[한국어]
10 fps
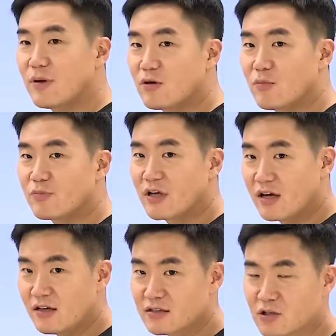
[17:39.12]
바로
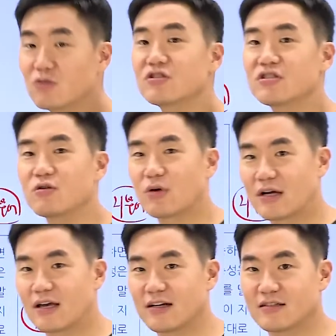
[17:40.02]
뭡니까? 정치적
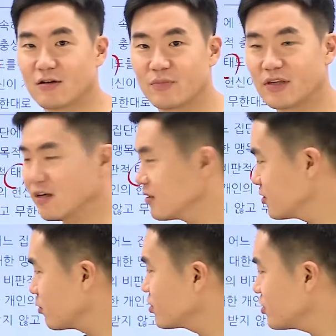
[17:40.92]
관계라는 겁니다.
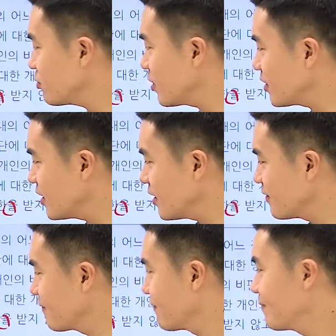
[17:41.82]
정치적 관계다.
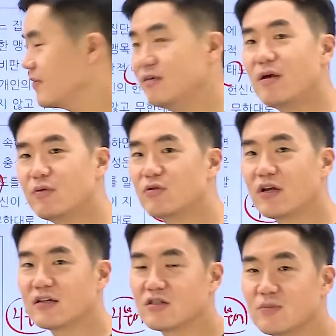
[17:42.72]
힘의 비율에
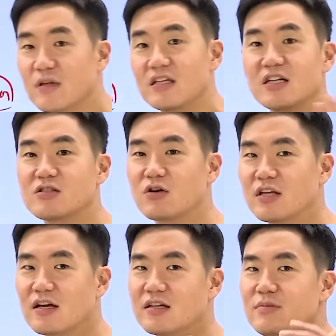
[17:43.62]
의해서. 집단
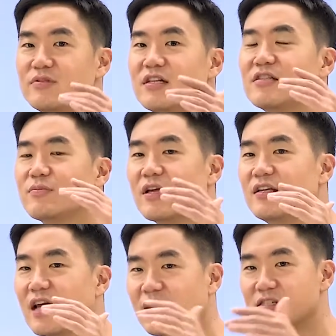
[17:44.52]
이기적이니까 힘센
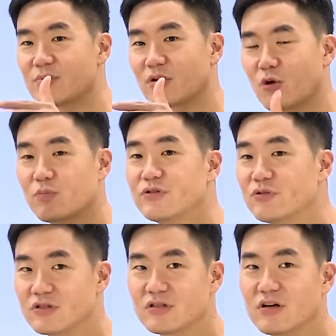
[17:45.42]
집단이 약한 집단 괴롭힐
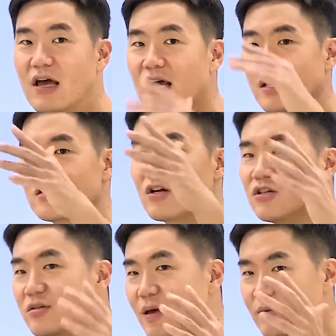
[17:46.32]
수 있어요. 그래서 이런
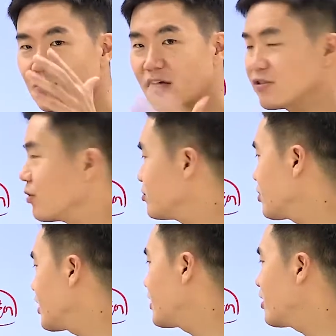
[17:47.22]
힘의 비율에 의해서
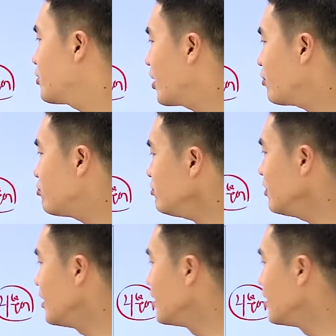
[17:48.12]
형성이 된다. 이런 얘기고.